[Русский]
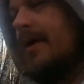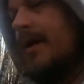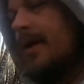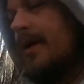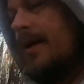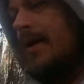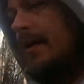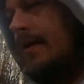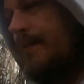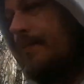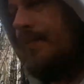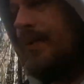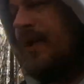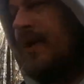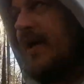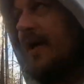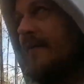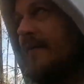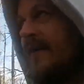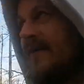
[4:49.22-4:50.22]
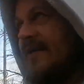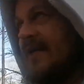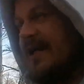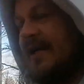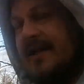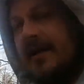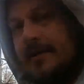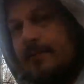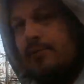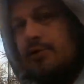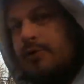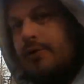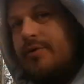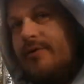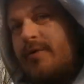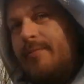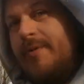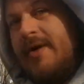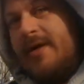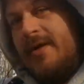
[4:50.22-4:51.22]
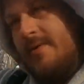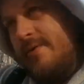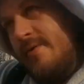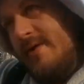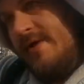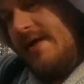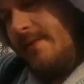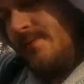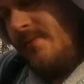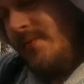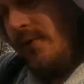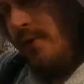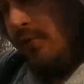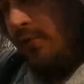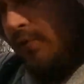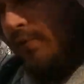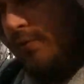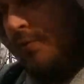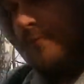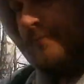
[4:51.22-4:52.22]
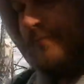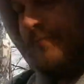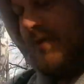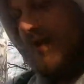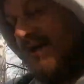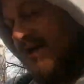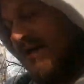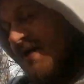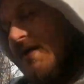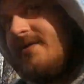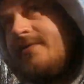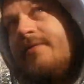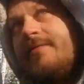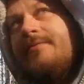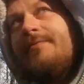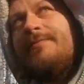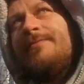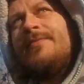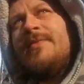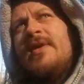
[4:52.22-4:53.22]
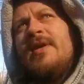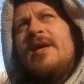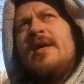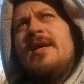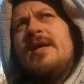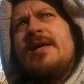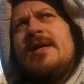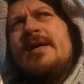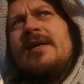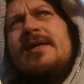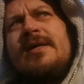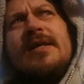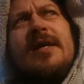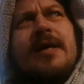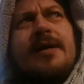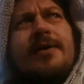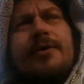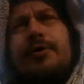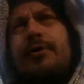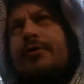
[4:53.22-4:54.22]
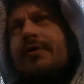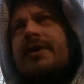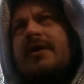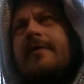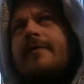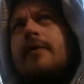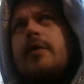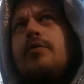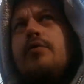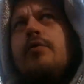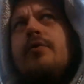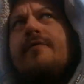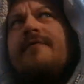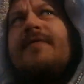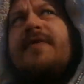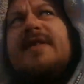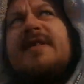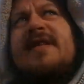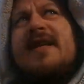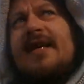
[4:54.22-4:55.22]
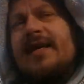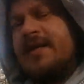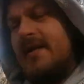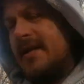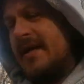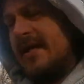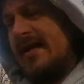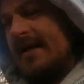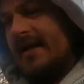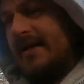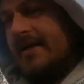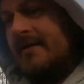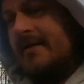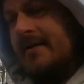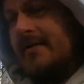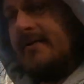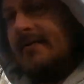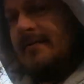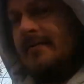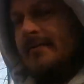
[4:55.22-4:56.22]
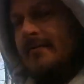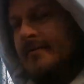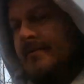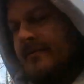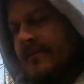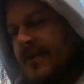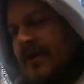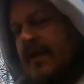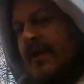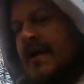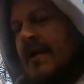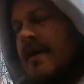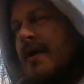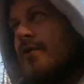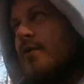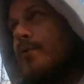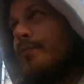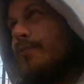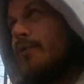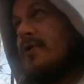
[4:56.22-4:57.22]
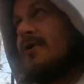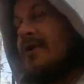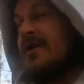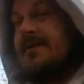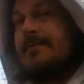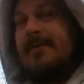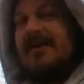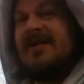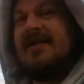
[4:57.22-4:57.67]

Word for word: и перекрываться канал будет у тебя вот там наверху или здесь. Скорее всего, он не наверху, он везде этот канал он просто из